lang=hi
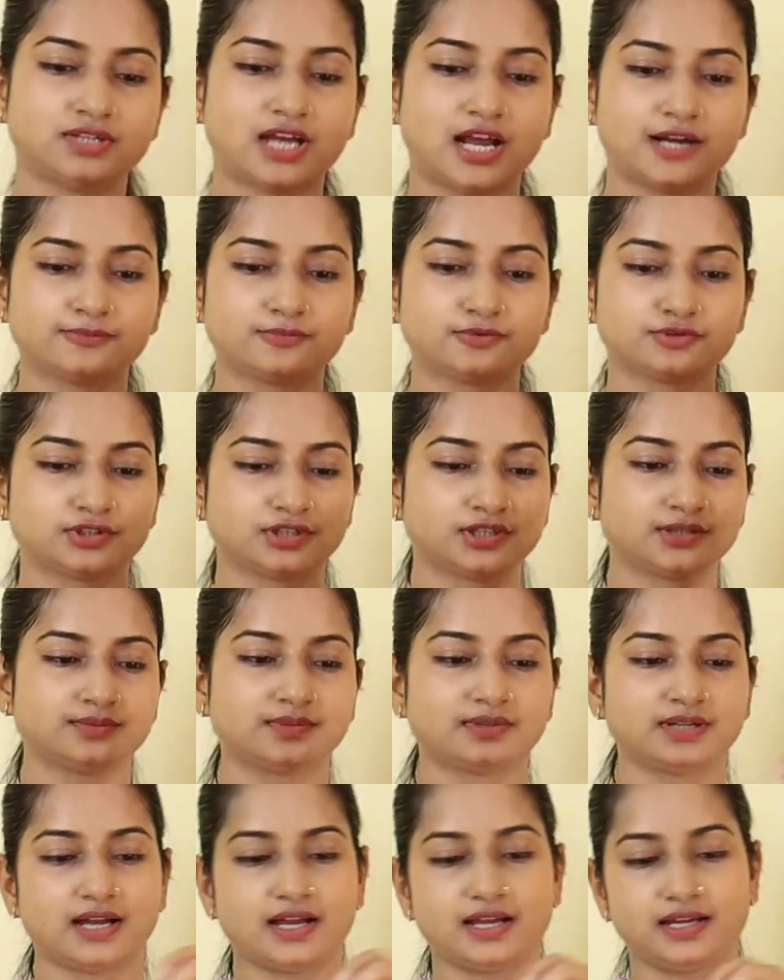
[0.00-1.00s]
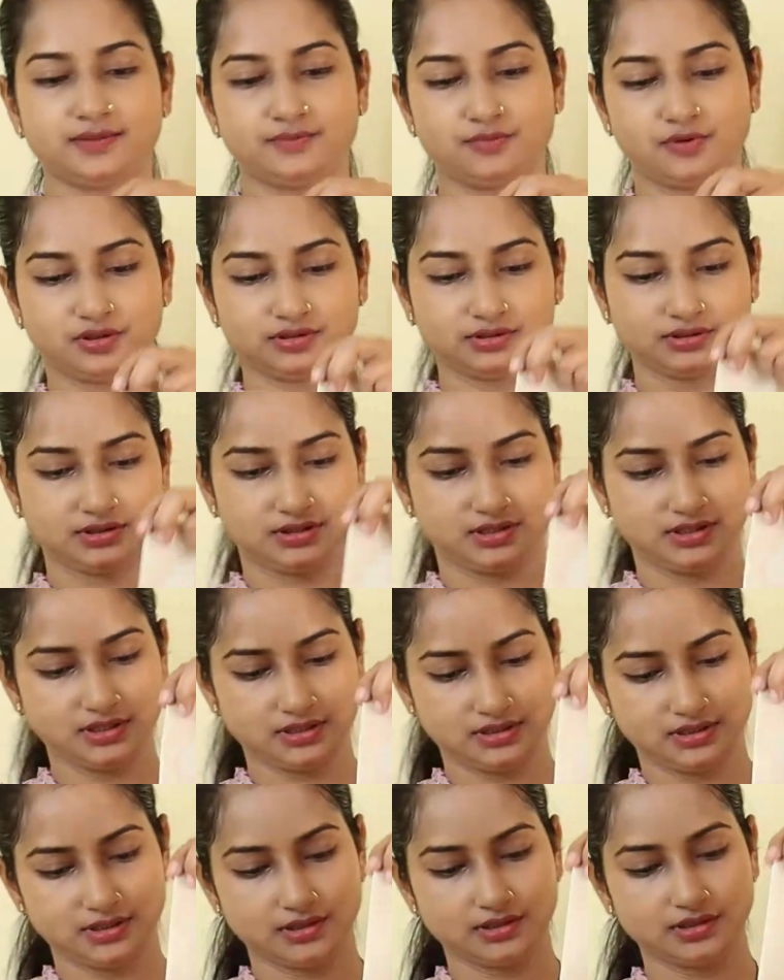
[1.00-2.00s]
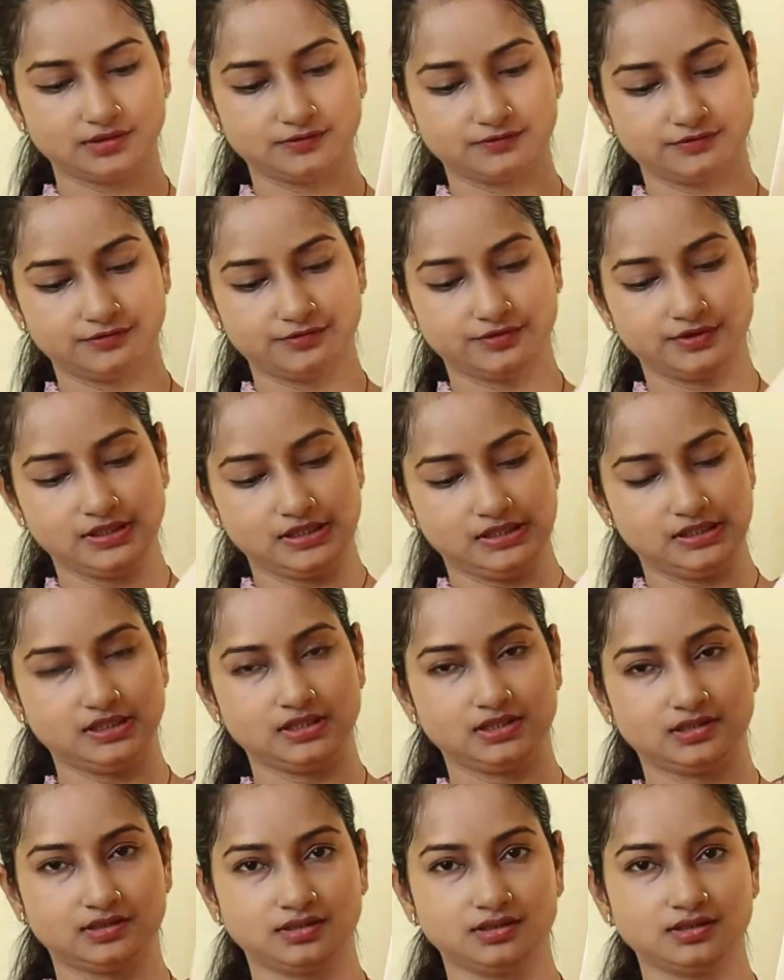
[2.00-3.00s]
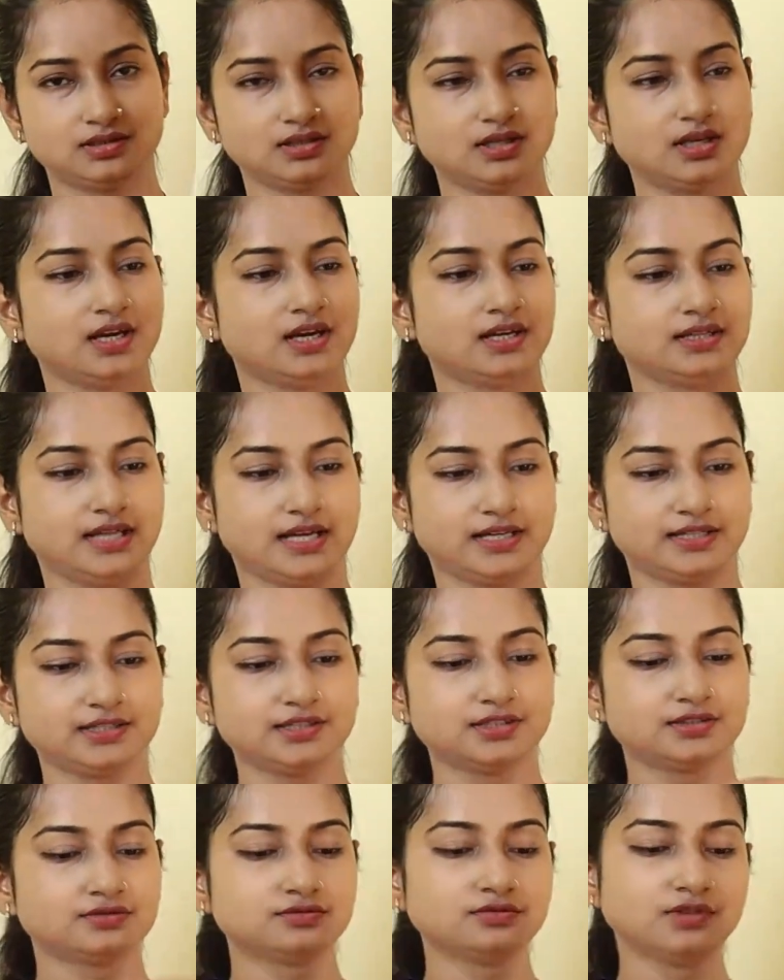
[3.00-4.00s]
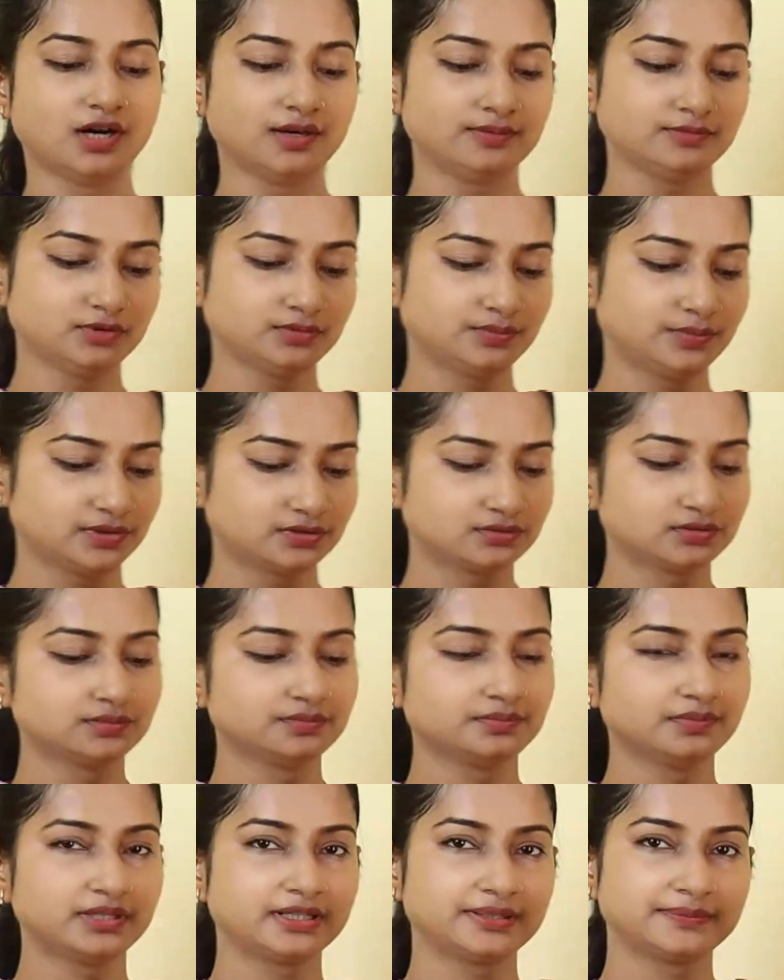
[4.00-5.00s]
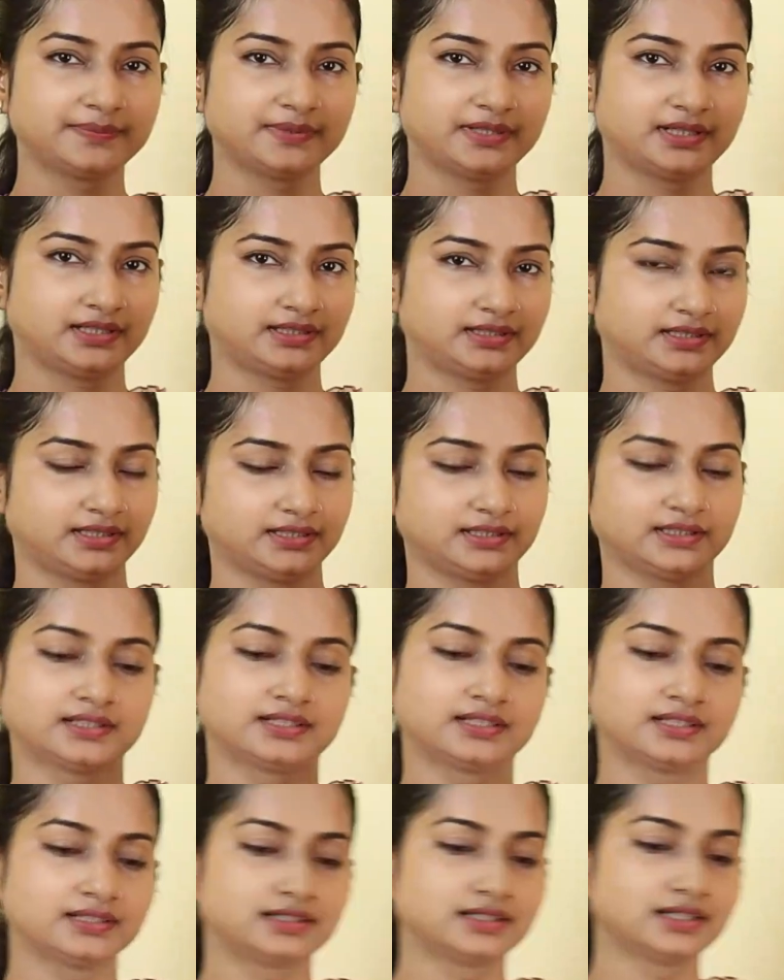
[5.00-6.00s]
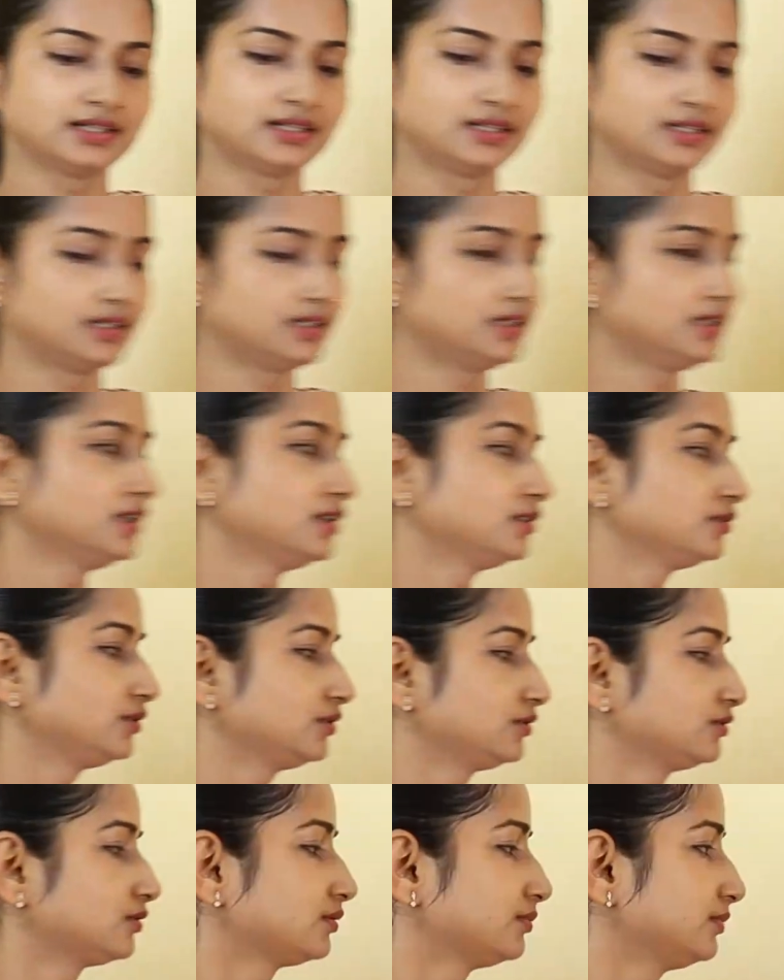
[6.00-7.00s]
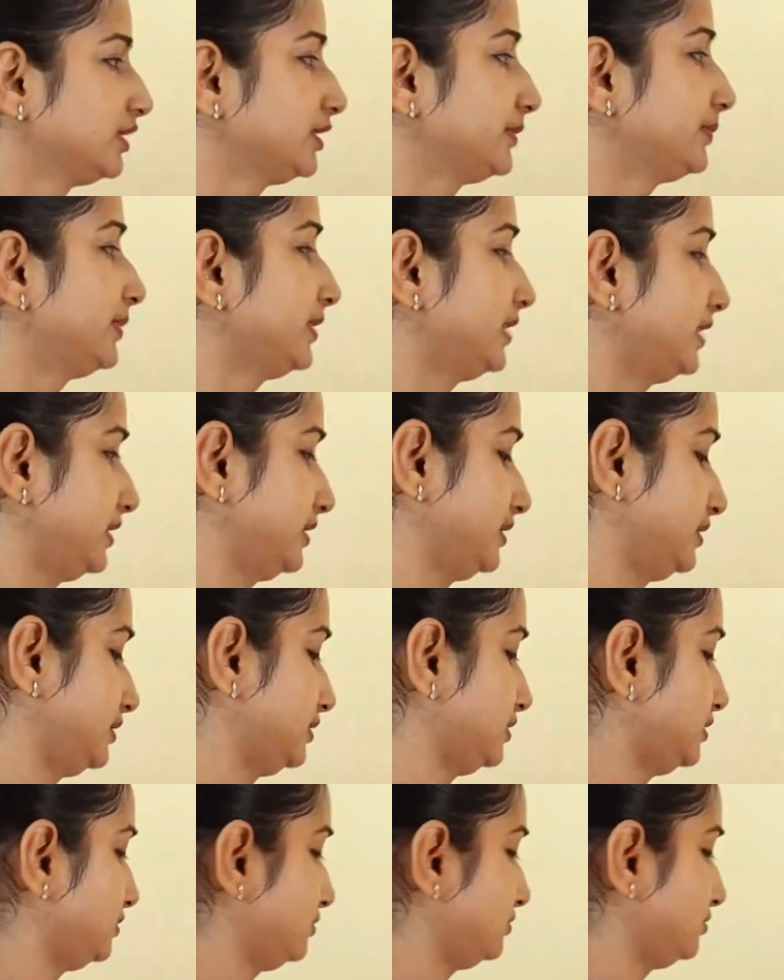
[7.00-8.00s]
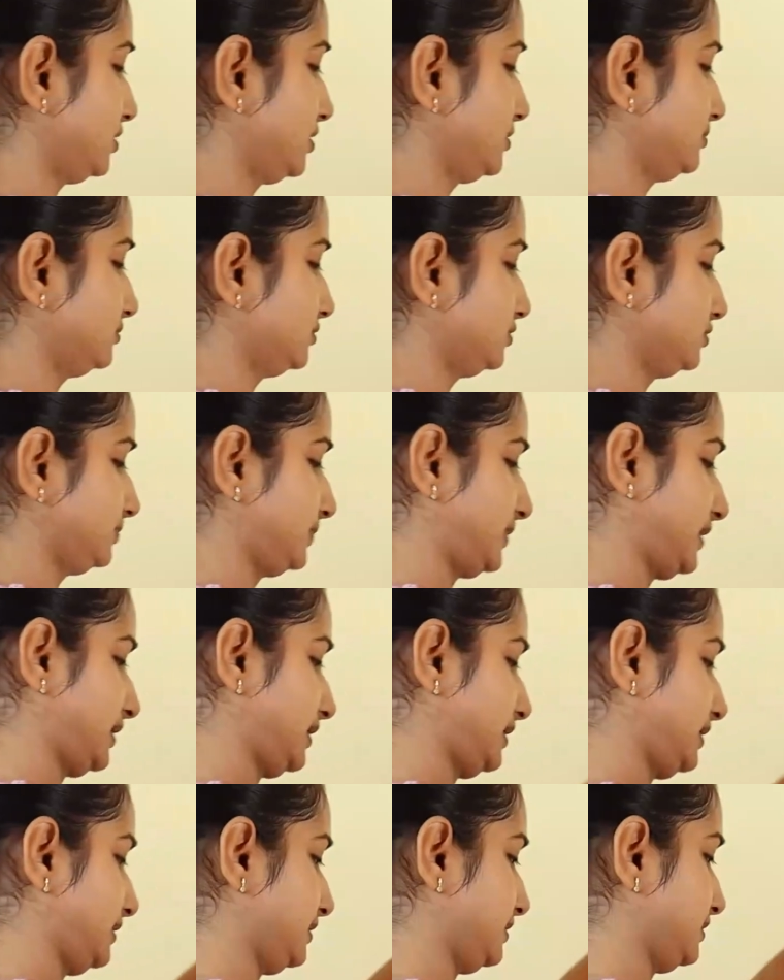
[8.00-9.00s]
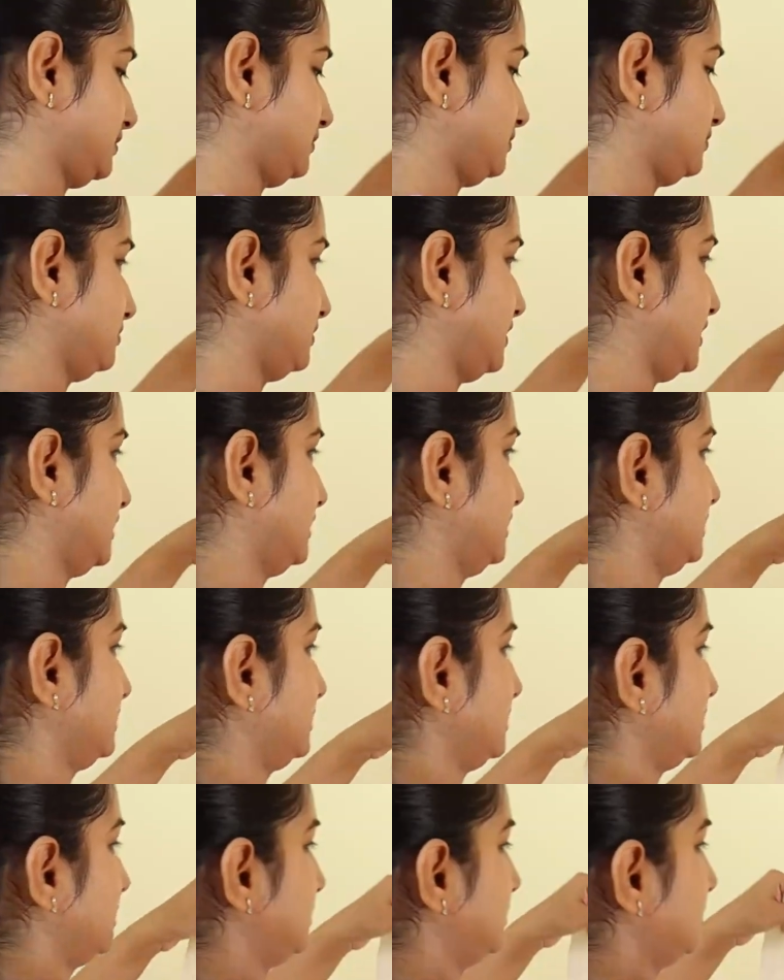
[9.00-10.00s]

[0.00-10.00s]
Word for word: जानबूझ करके बनाया है बहुत अच्छे से एकदम फिनिशिंग क्रीज ताकि इसको हम लोग बिल्कुल मिड पर रखेंगे ठीक है तो इसको मिड पर रखेंगे तो हम लोग पहले इसको इस तरह